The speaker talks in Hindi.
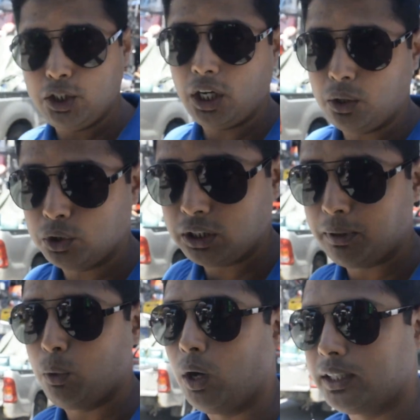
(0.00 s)
विल हेल्प यू
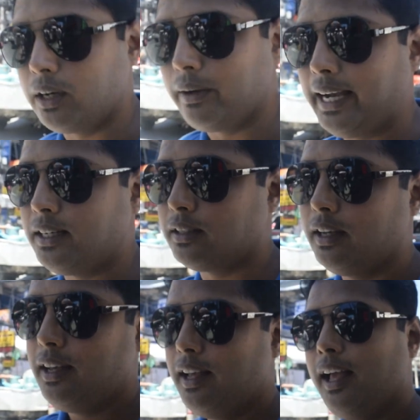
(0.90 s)
आउट टू मेक योर
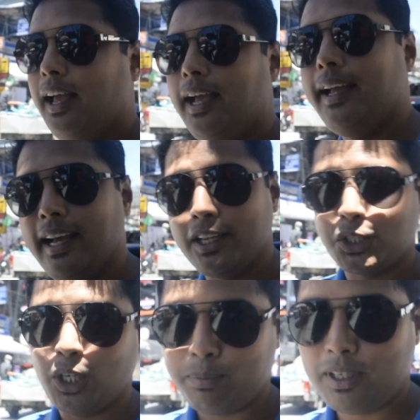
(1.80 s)
प्लान इन
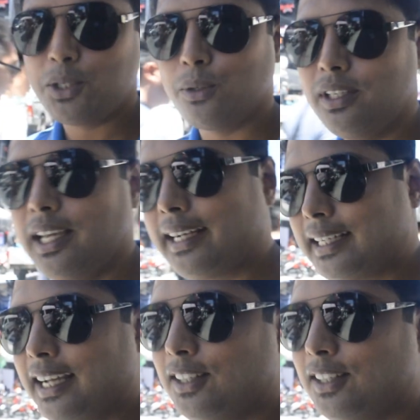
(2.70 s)
थाईलैंड सो अगर